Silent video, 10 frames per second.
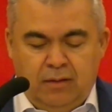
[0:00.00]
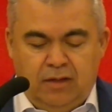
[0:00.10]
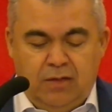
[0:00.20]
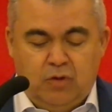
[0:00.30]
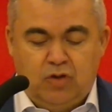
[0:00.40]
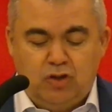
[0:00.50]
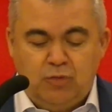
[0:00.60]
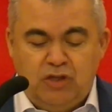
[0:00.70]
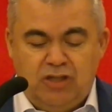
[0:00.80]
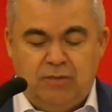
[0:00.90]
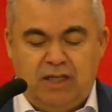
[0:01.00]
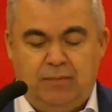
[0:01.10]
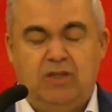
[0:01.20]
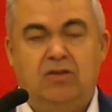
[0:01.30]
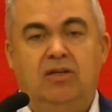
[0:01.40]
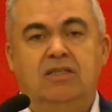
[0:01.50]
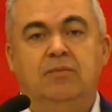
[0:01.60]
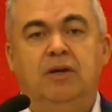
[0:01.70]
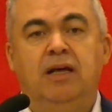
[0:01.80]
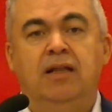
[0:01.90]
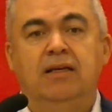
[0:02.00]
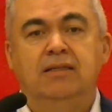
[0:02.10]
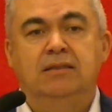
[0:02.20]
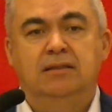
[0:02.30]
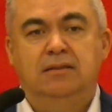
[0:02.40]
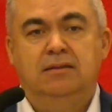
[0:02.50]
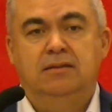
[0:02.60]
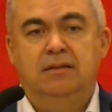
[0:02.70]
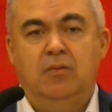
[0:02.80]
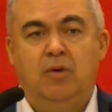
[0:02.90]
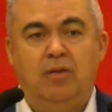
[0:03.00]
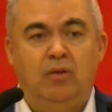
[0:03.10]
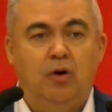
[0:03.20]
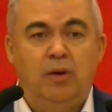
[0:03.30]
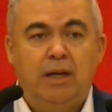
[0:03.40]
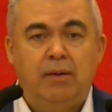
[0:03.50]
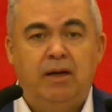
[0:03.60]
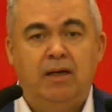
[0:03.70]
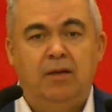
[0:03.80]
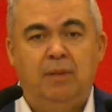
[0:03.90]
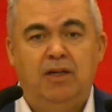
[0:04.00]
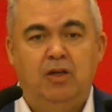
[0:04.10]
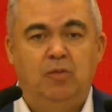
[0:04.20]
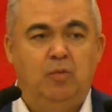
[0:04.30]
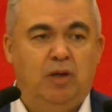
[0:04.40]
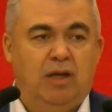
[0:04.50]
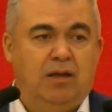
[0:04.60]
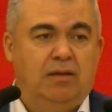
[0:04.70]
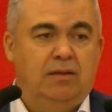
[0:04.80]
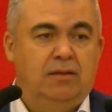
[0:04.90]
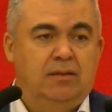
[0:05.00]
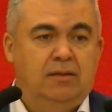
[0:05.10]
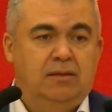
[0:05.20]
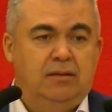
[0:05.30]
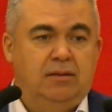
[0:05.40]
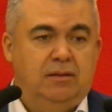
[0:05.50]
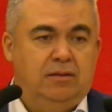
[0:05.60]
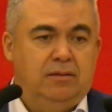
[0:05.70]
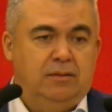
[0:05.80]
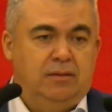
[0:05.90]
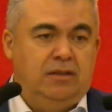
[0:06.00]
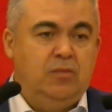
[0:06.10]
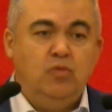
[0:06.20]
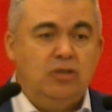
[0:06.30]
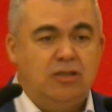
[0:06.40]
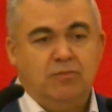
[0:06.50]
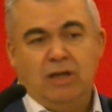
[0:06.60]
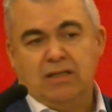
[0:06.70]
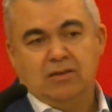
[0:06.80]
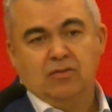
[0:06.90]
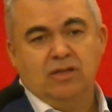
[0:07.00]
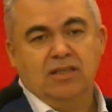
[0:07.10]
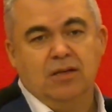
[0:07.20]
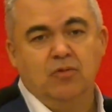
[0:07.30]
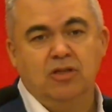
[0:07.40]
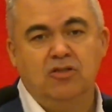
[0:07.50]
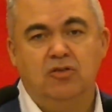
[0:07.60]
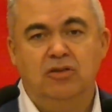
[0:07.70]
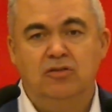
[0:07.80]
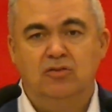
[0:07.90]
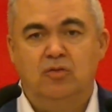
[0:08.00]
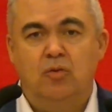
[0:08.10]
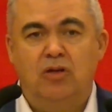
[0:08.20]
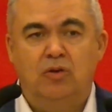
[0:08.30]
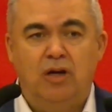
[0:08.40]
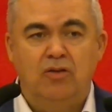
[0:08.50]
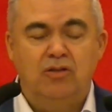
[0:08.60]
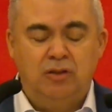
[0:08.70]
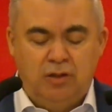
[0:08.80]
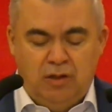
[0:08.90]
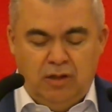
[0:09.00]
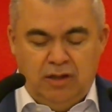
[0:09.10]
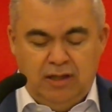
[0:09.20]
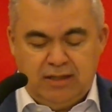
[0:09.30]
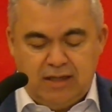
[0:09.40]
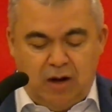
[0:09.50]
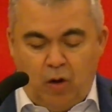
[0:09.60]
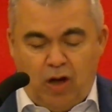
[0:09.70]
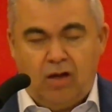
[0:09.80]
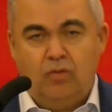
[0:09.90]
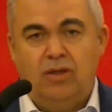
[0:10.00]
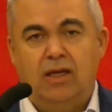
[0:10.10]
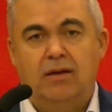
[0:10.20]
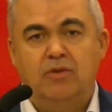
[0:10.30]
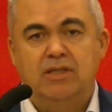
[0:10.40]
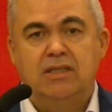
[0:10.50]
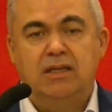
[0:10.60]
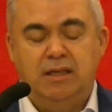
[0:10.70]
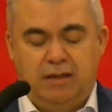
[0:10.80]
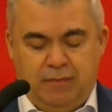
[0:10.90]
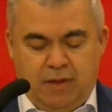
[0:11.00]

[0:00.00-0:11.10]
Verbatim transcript: Tenemos dos millones más de personas empleadas que cuando gobernaba el Partido Popular. Y muchas más cosas que hemos hecho en estos cuatro años. Y esa es la hoja de ruta que vamos a seguir.